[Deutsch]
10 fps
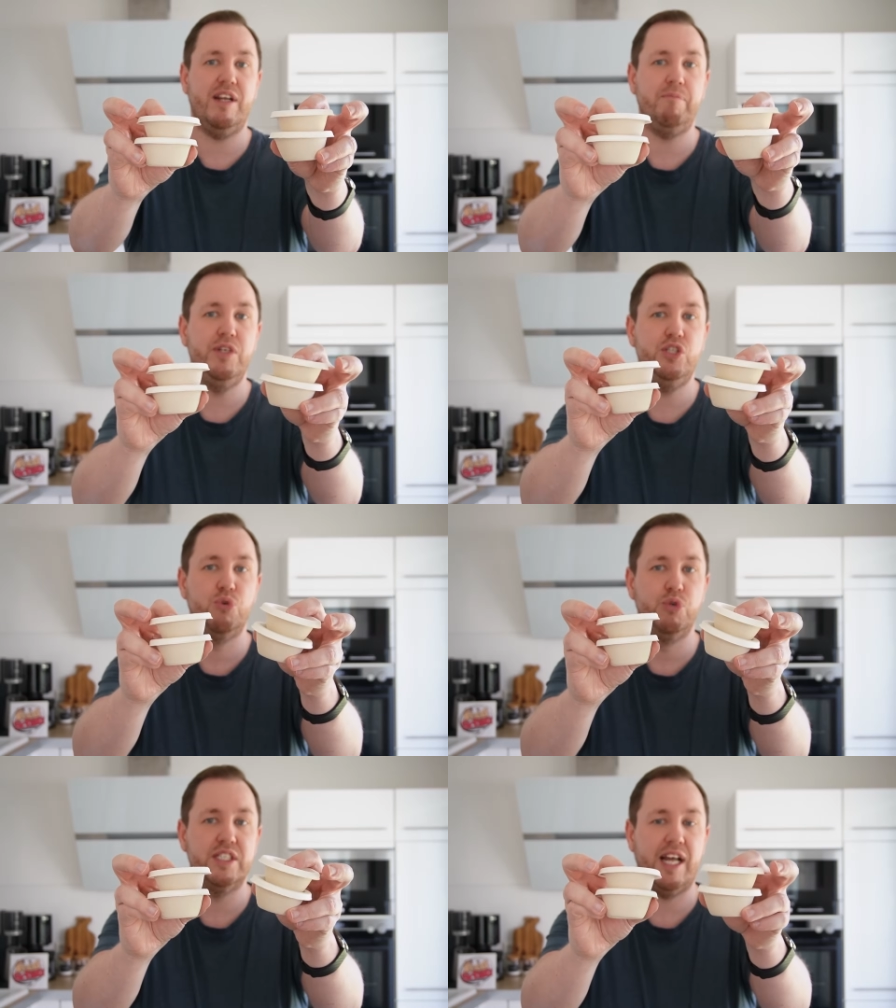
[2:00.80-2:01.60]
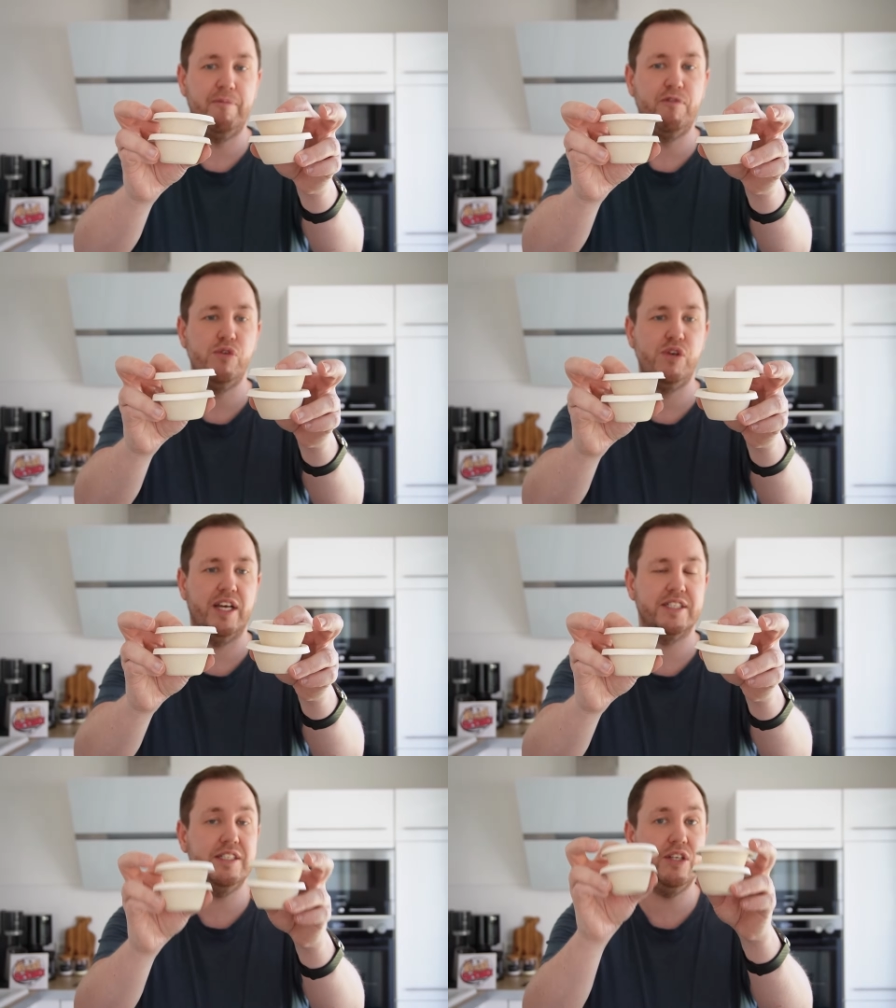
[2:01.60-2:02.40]
und habe mir die Soßen abfüllen
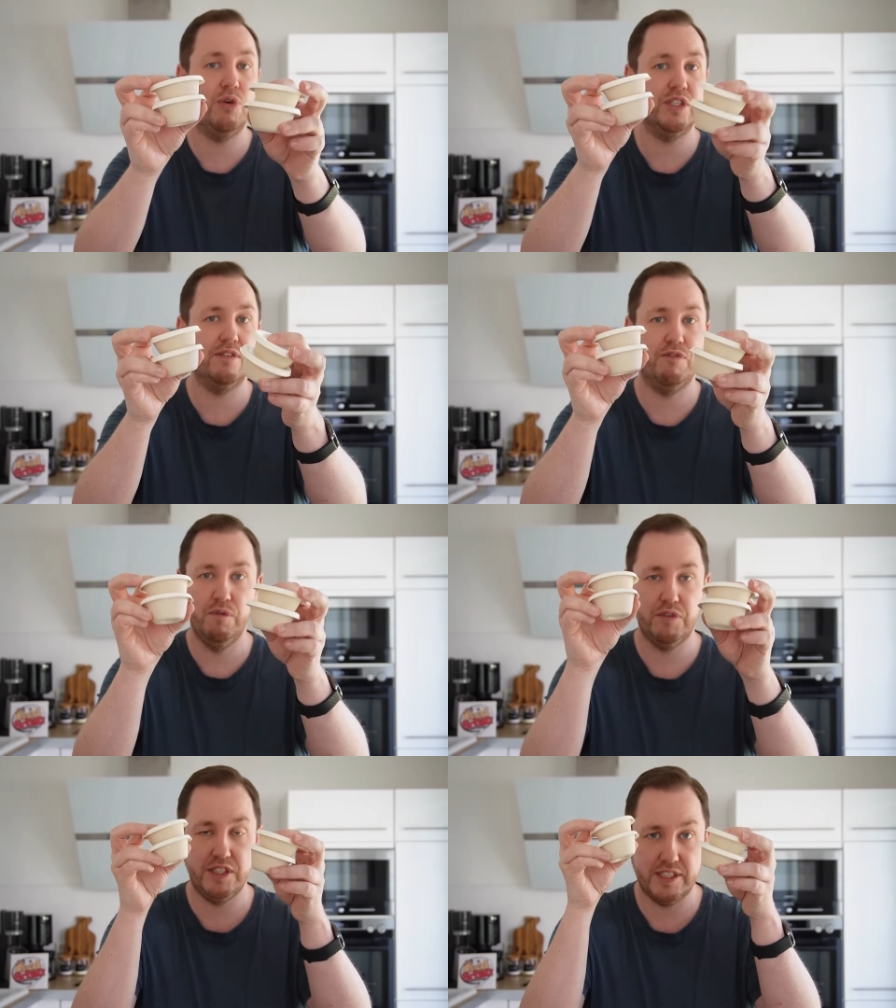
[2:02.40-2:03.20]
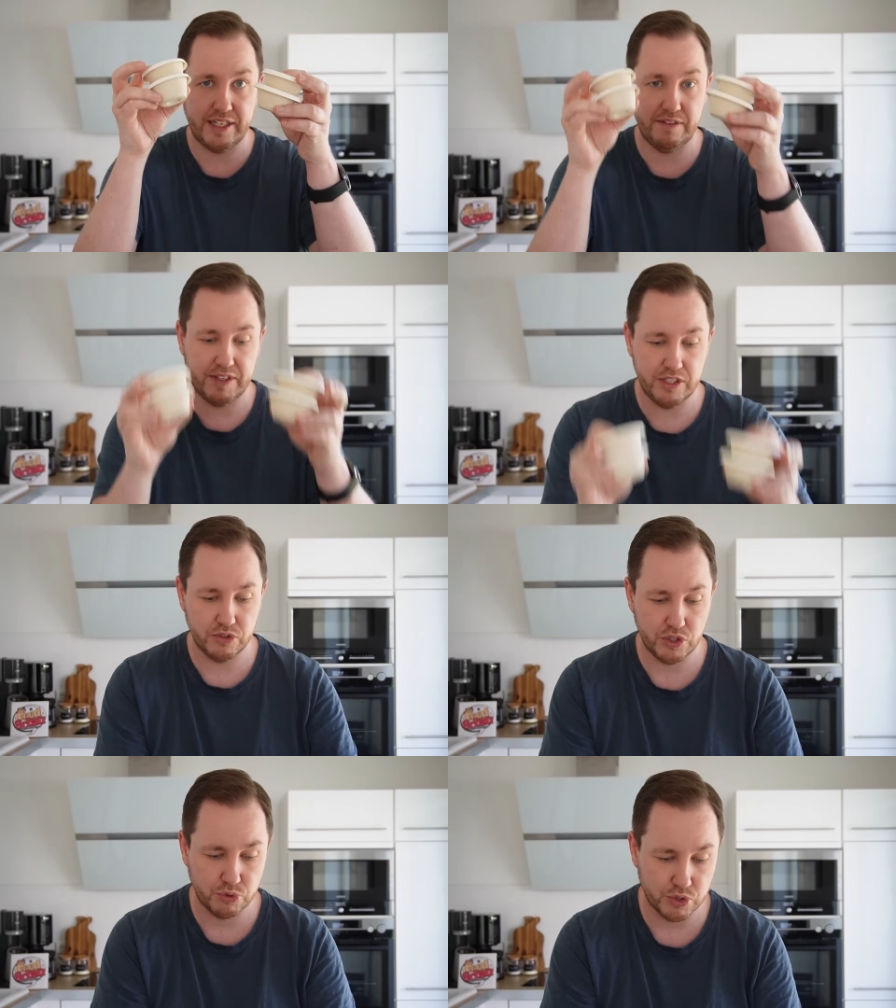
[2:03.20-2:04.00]
lassen. Die kosten 50 Cent, wenn ihr so
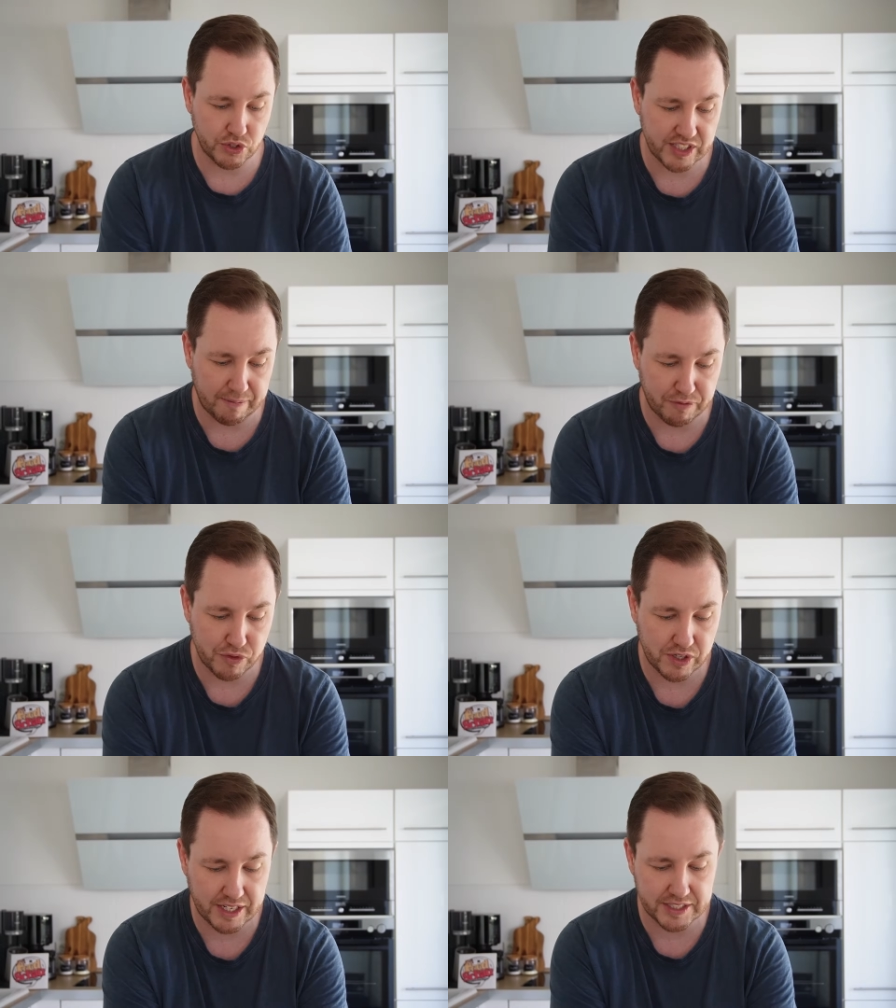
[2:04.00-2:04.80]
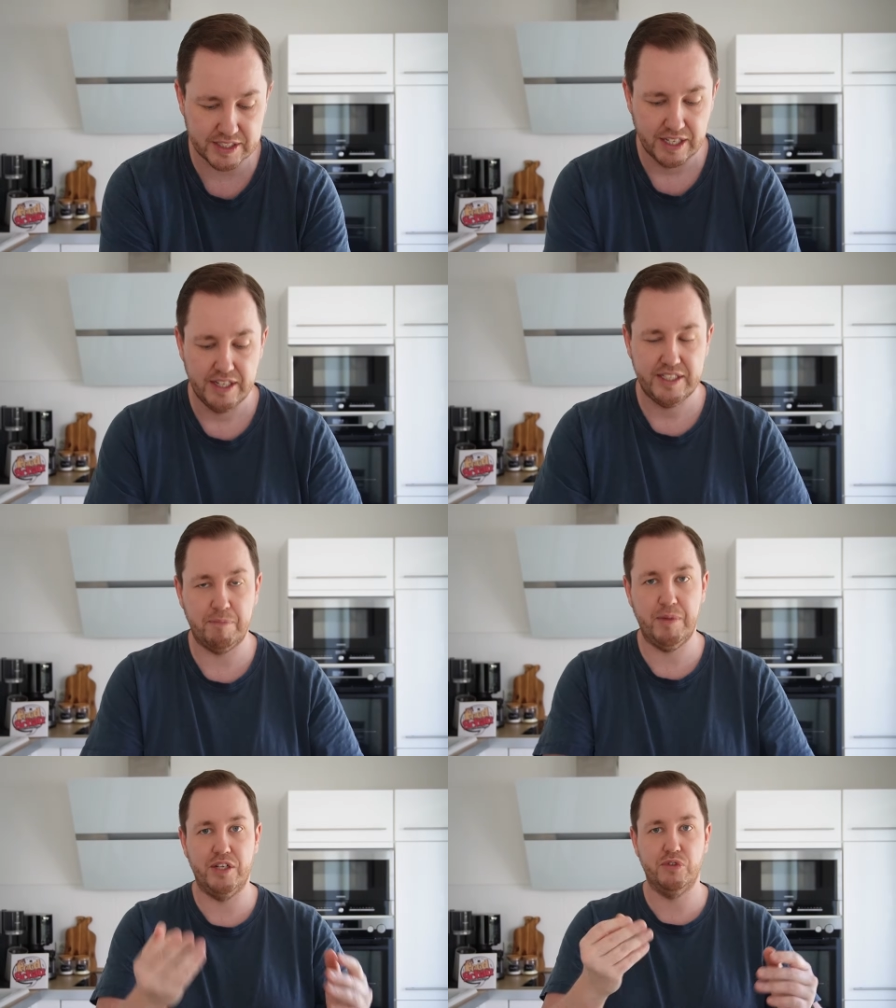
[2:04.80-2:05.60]
eine Soße euch abfüllen lasst. Ich
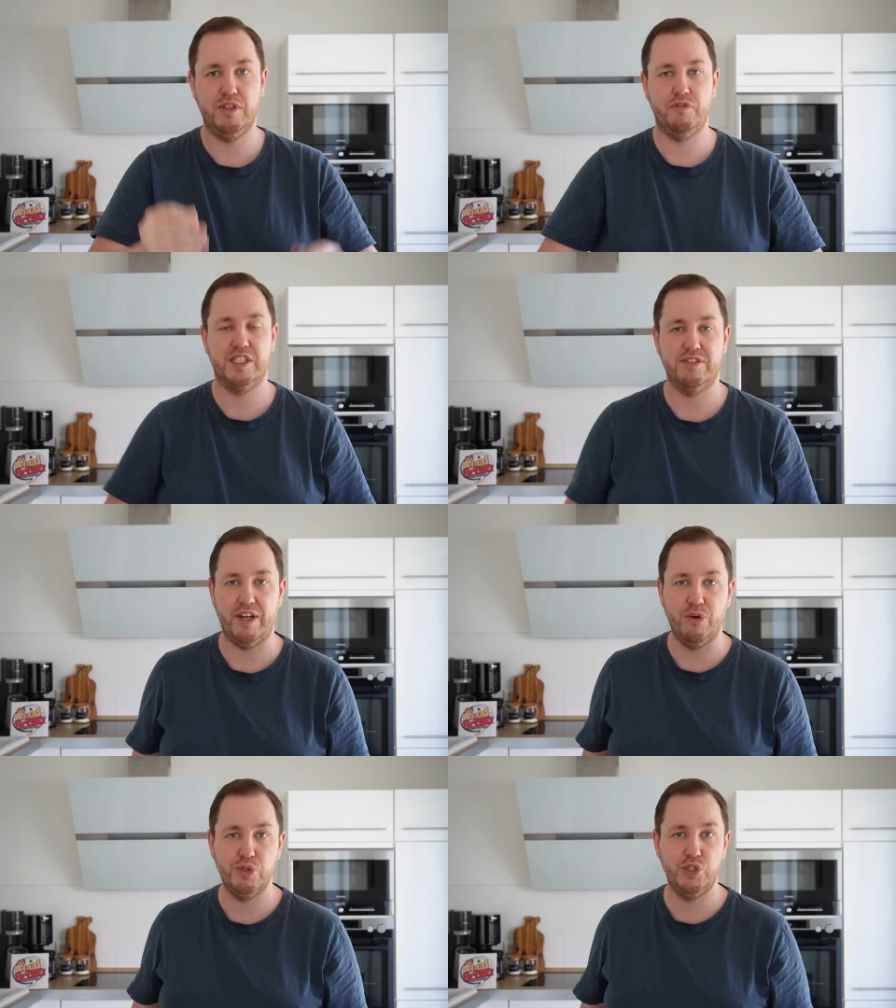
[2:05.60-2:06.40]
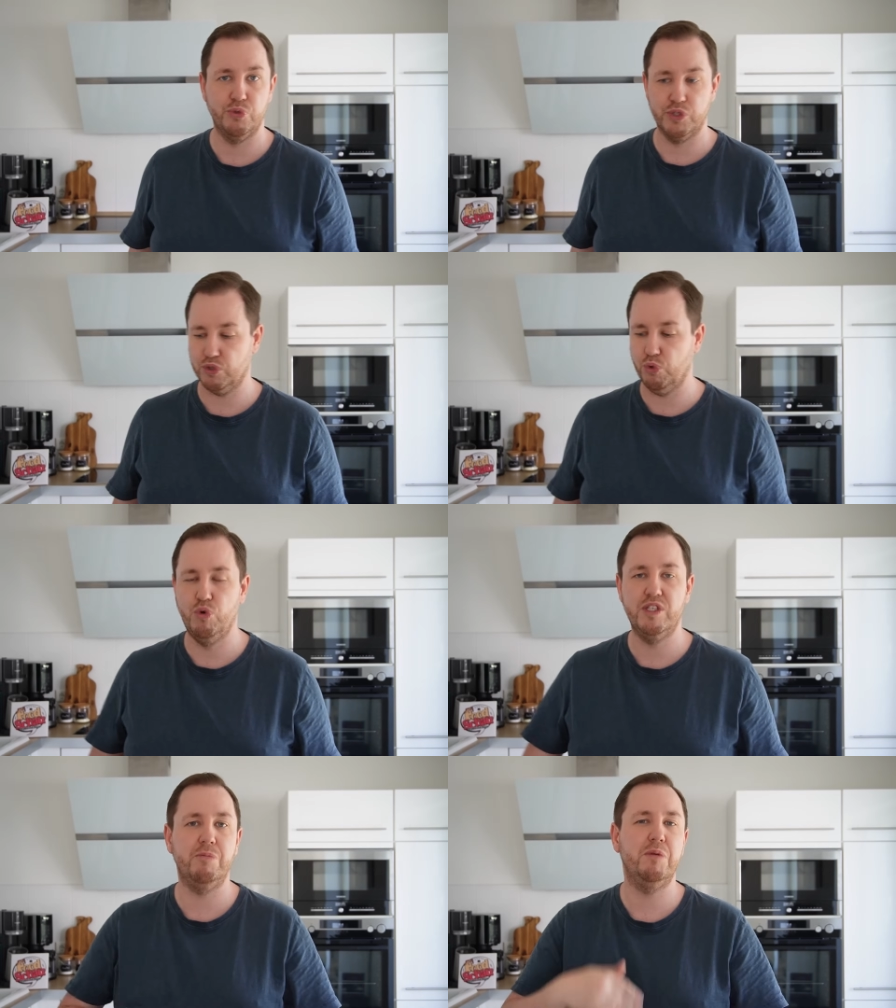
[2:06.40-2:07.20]
habe mir also hier für 2 Euro die Soßen
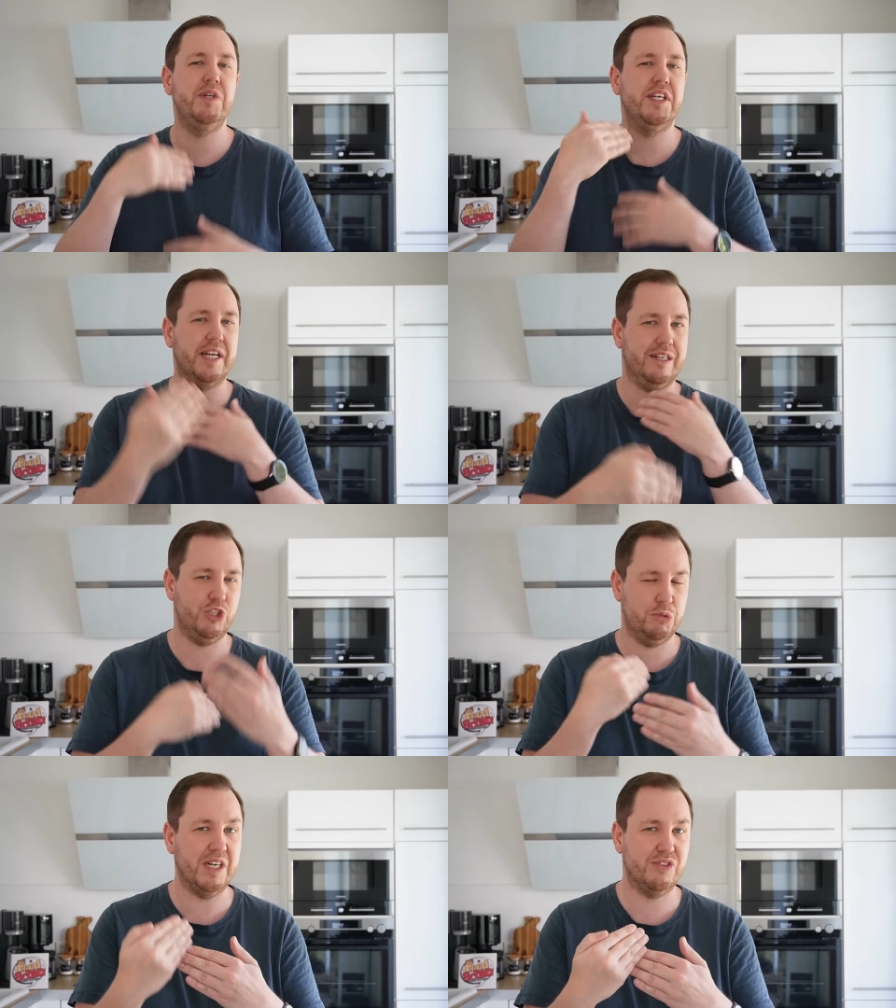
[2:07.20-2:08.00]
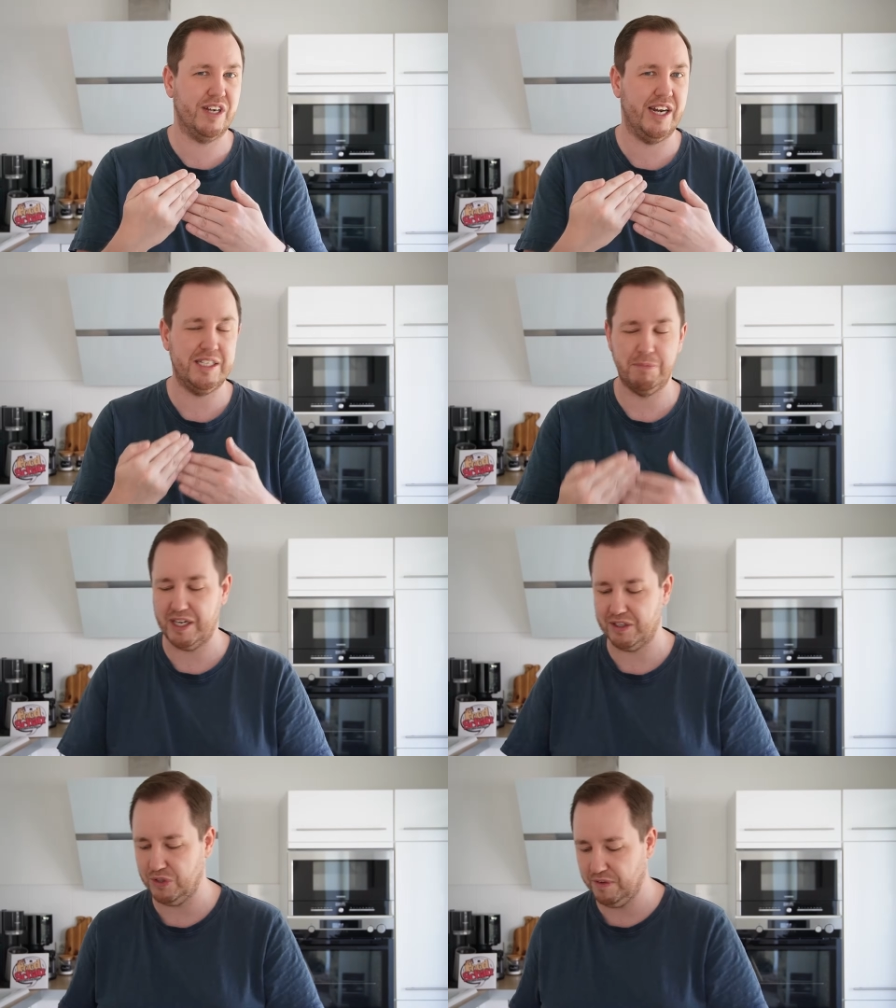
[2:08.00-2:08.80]
geholt, damit wir direkt einen Geschmacksvergleich
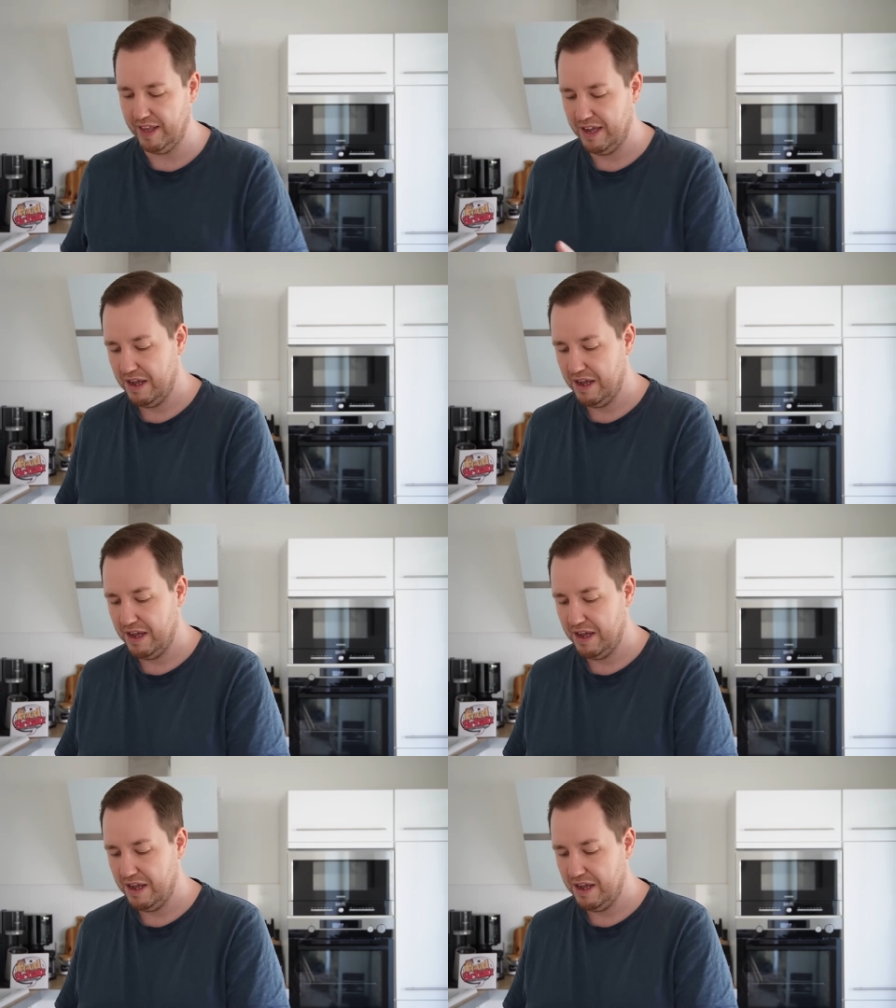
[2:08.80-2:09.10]
machen können.